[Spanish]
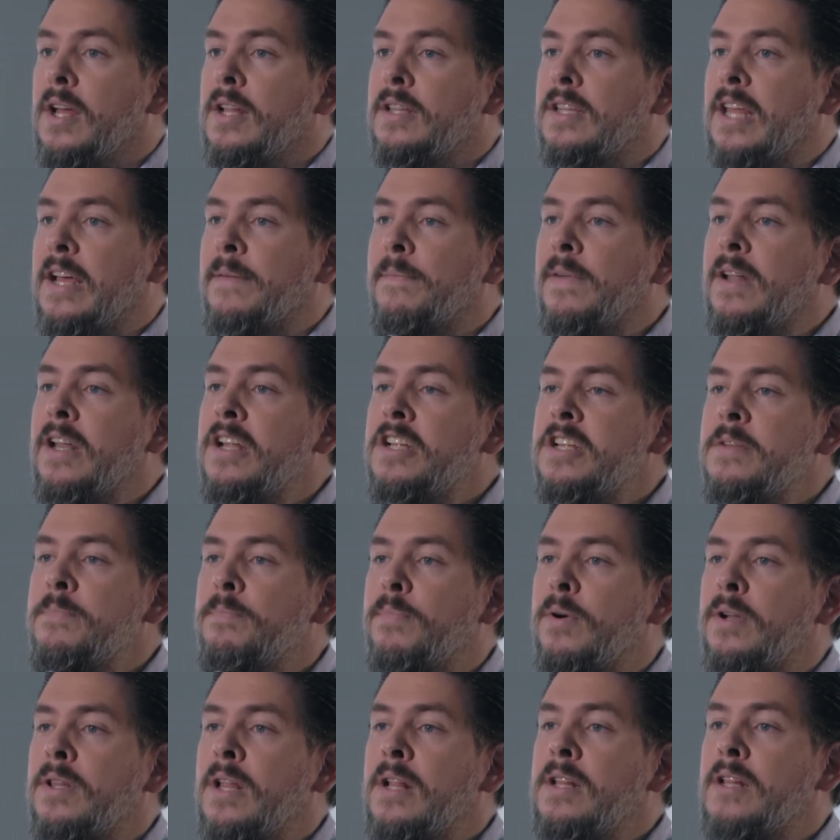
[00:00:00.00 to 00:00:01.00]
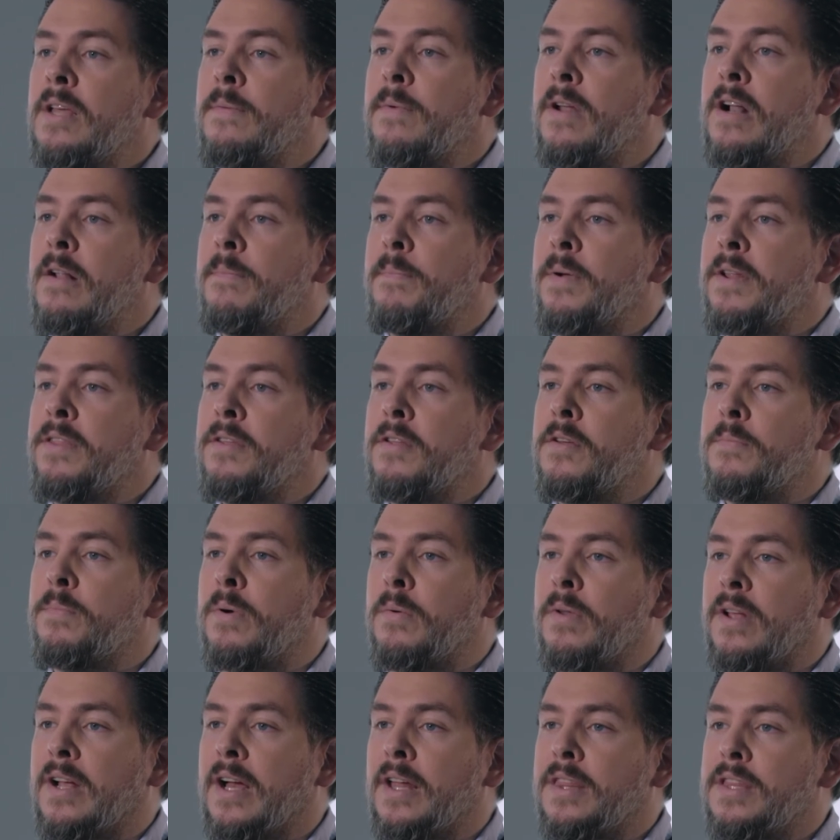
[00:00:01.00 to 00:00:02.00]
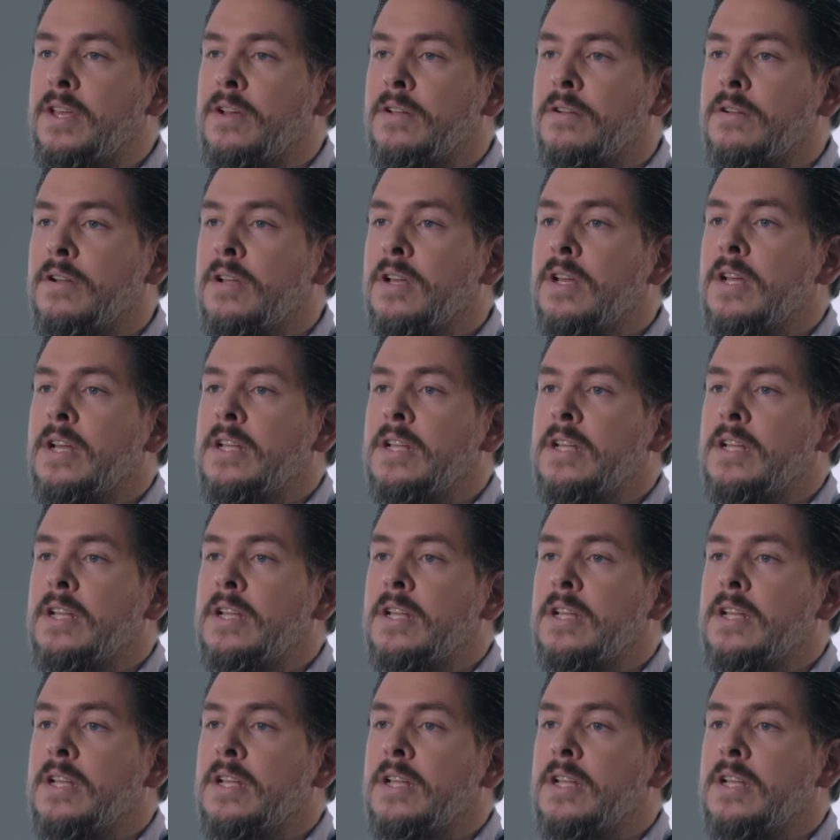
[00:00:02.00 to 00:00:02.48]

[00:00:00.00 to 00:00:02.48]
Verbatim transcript: También es importante ver el precio de publicación,